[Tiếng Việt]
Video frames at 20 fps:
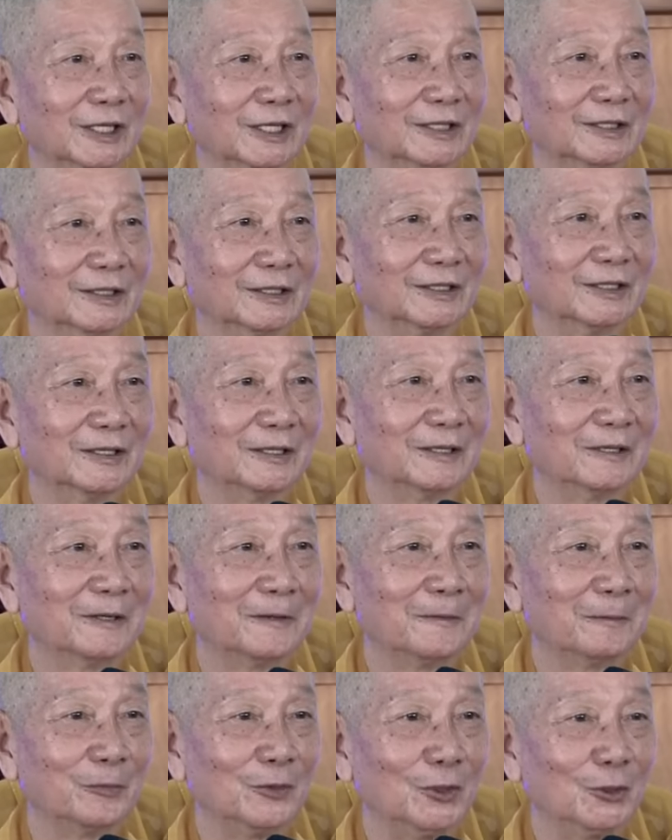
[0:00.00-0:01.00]
thế này:
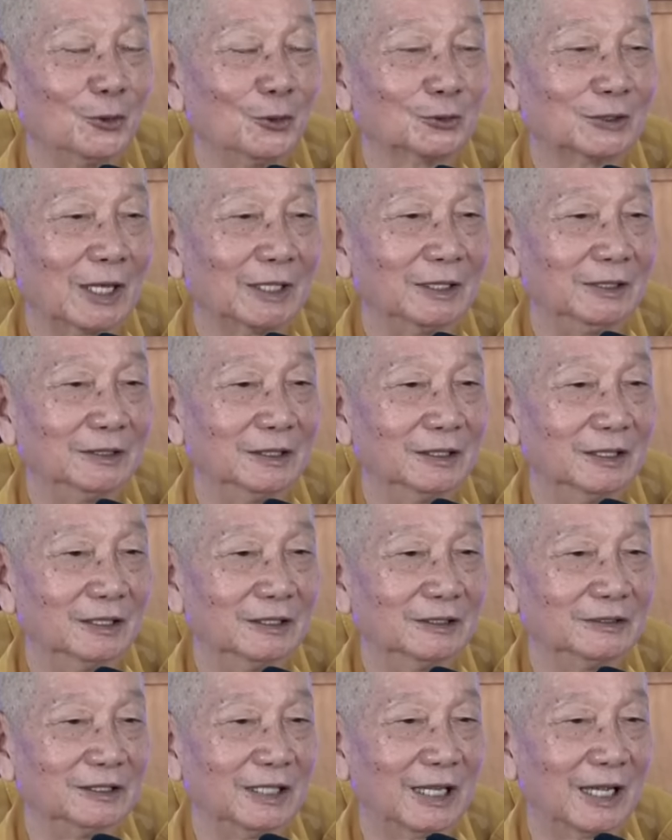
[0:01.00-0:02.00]
Nếu thầy
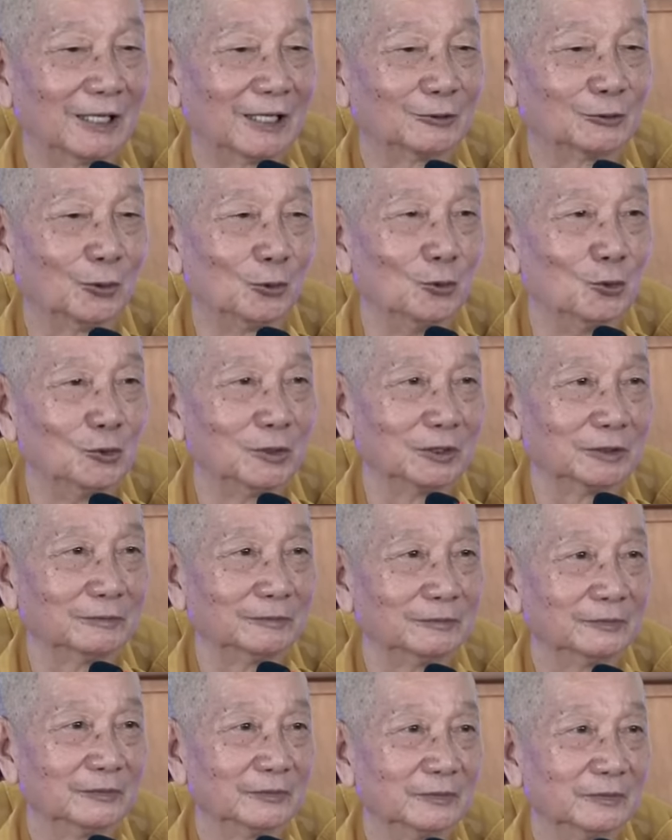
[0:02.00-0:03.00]
ở nhà tu á,
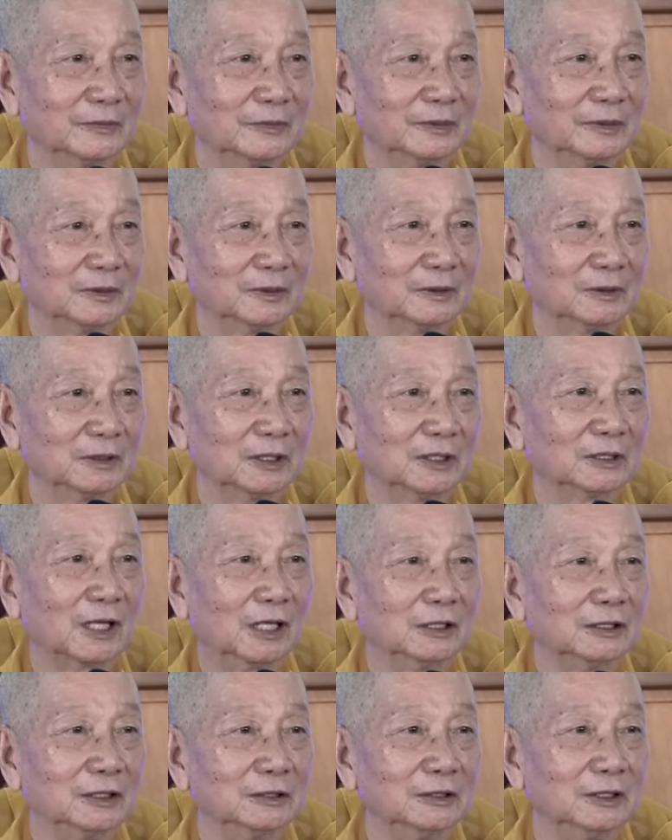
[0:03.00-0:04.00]
thì
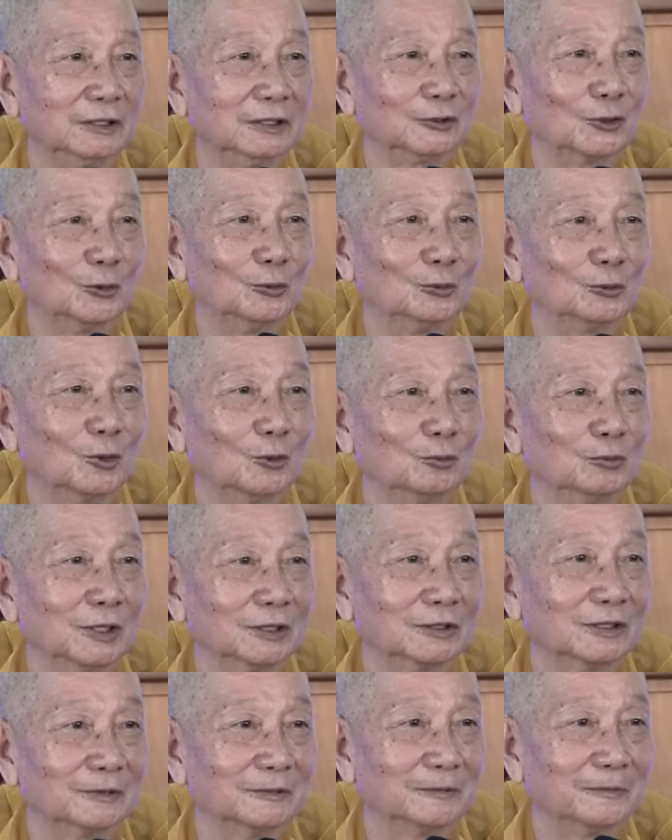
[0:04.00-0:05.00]
cần cái gì tôi không cúng
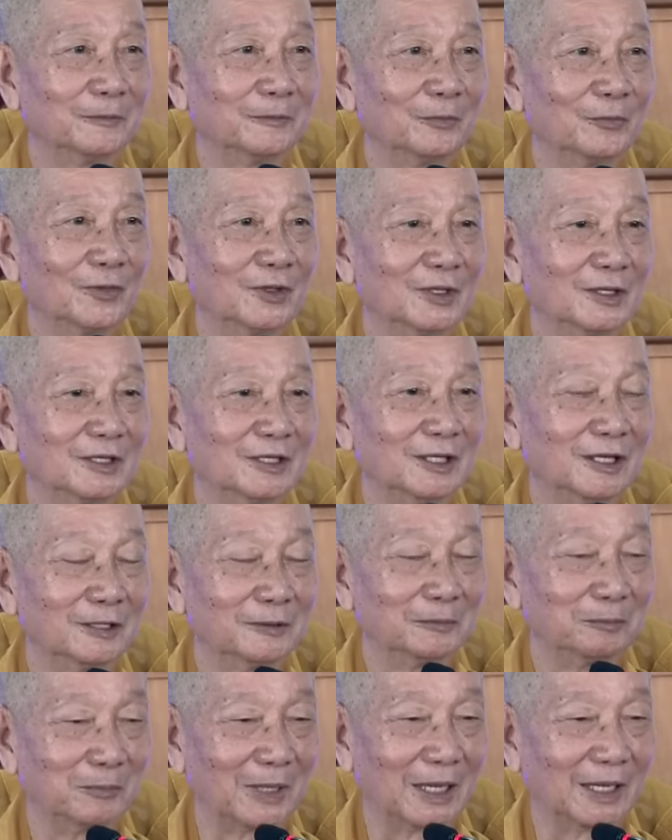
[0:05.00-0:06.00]
hết á.
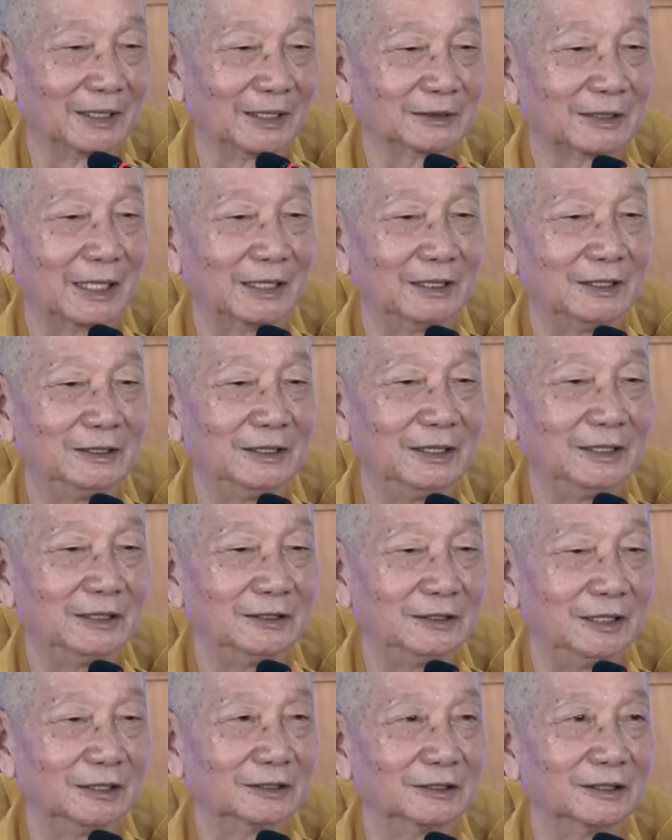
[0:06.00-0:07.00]
Nhưng mà thầy
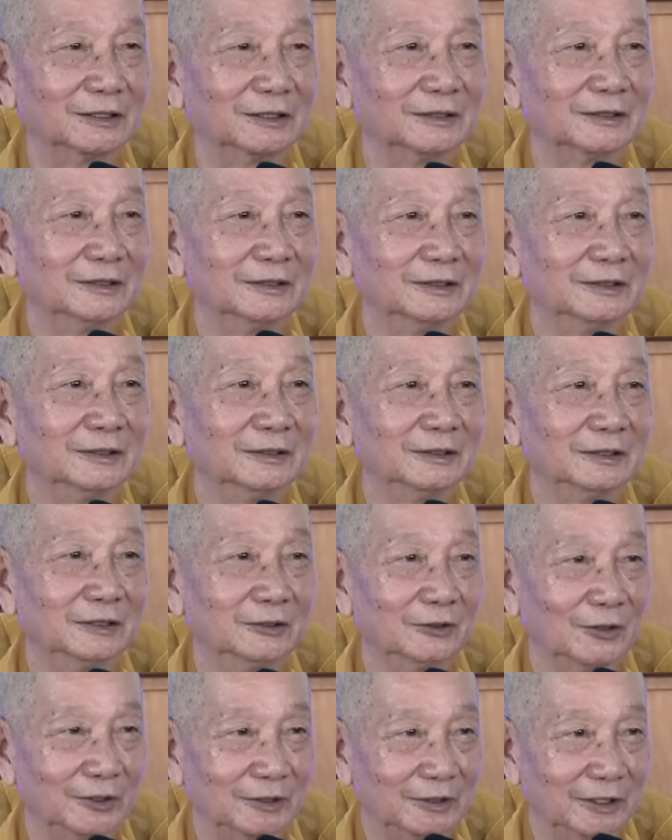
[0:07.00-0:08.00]
đi Nhật á,
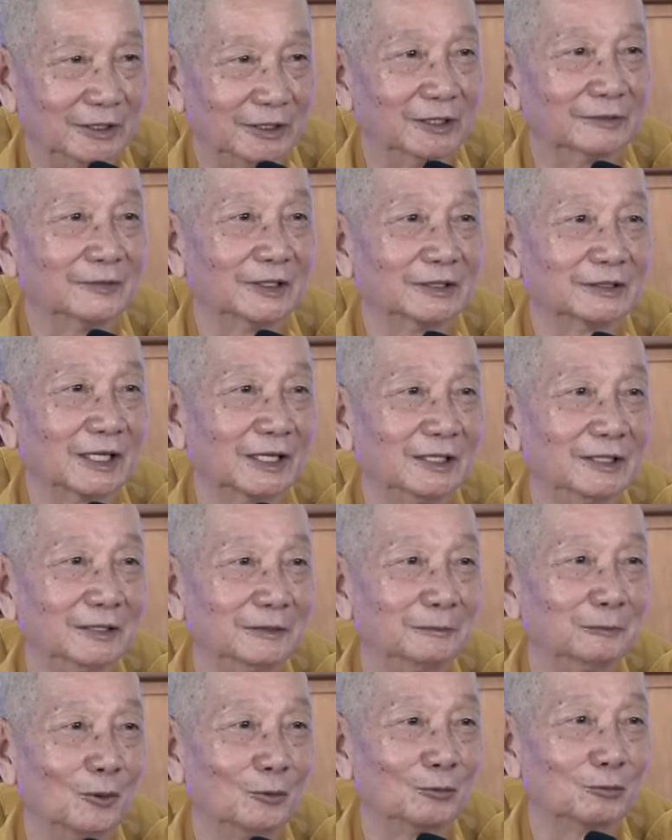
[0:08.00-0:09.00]
thì nói thiệt với
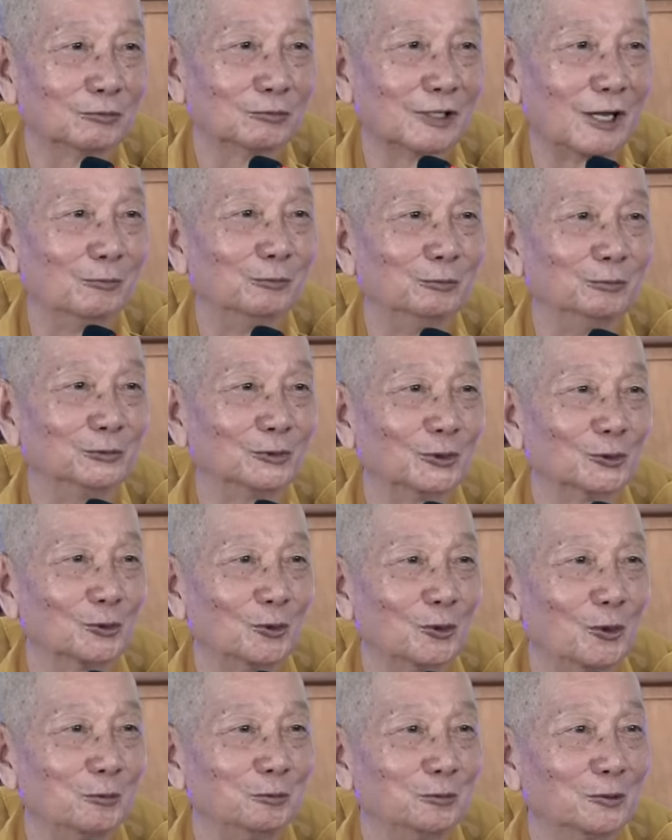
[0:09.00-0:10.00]
thầy một đồng tôi
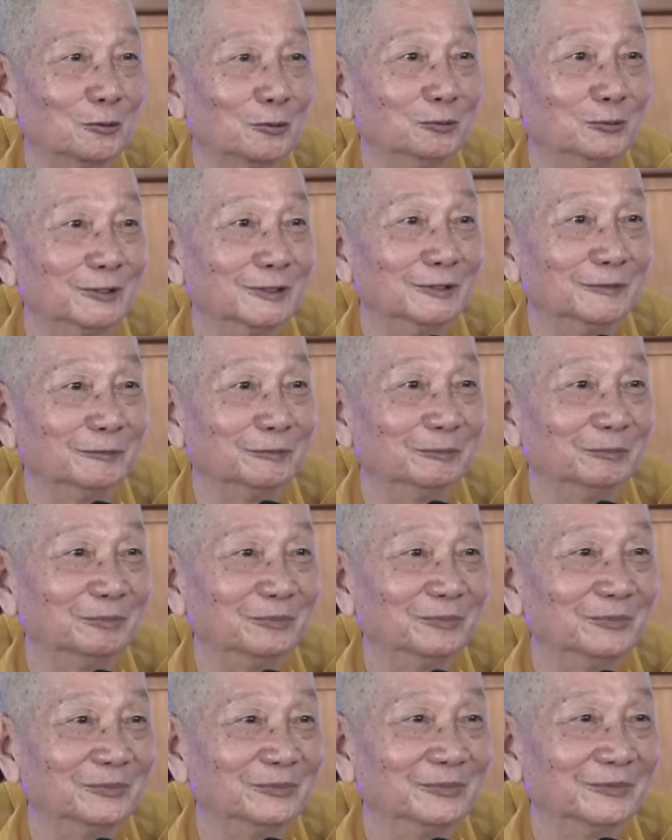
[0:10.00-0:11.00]
cũng không cúng nữa.
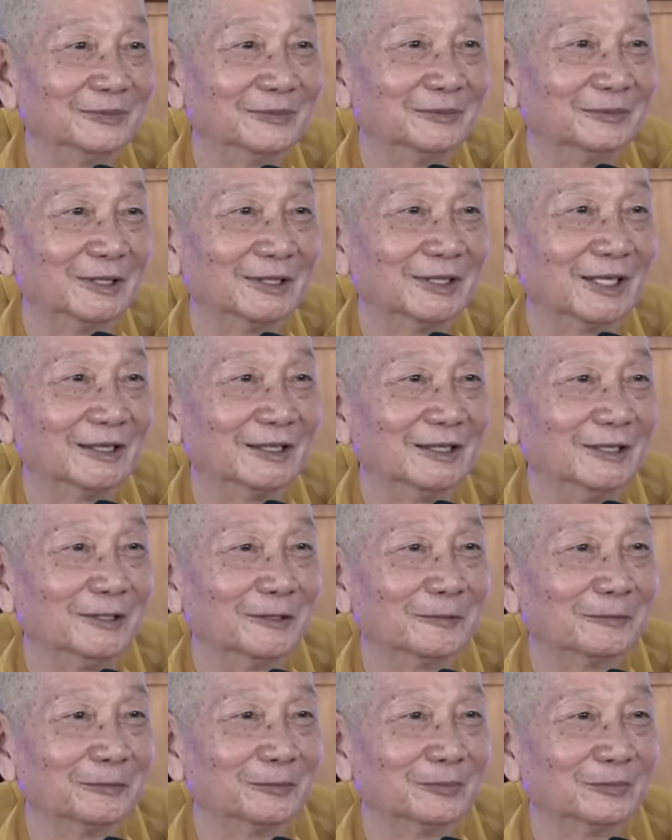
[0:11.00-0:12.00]
Thế thầy nghĩ
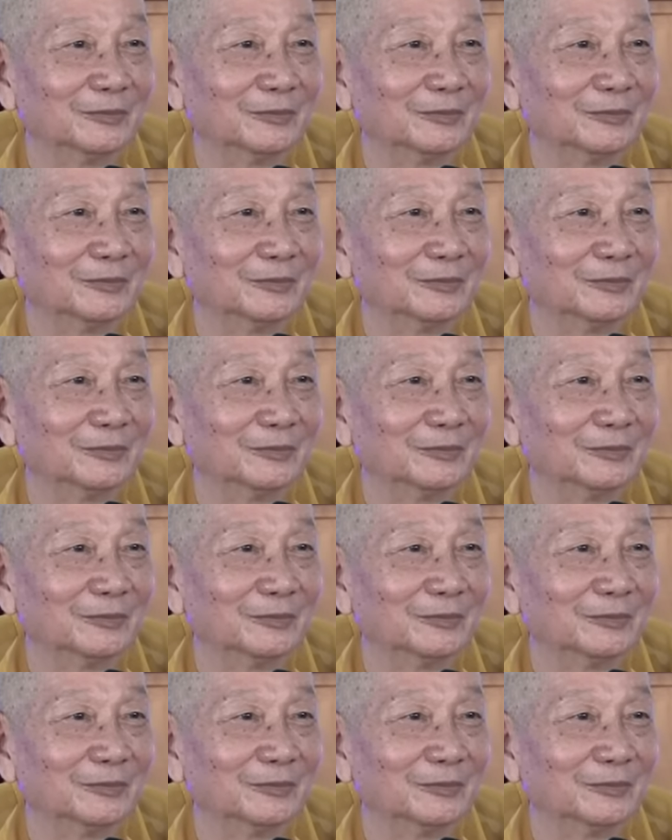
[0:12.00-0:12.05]
không?